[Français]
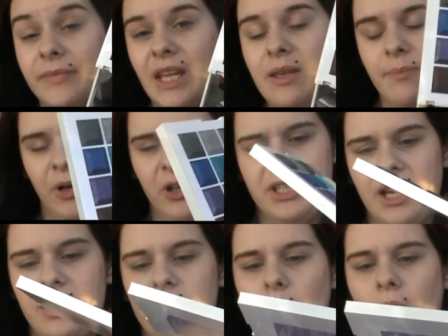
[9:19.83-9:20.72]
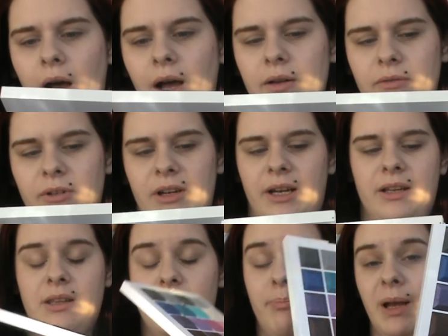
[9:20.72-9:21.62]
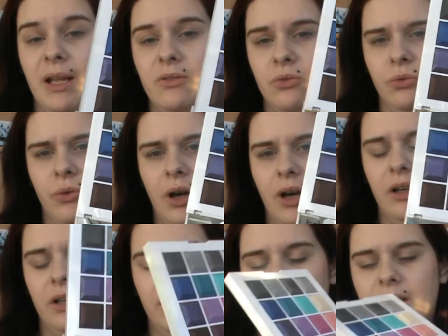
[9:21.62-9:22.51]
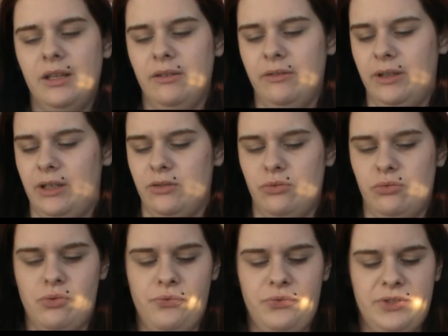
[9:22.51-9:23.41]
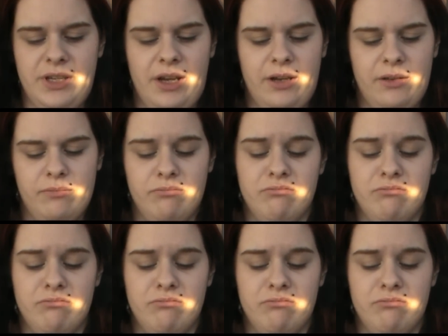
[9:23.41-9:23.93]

Il manque un noir. Voilà, il n'y a pas de noir. Voilà, je trouve ça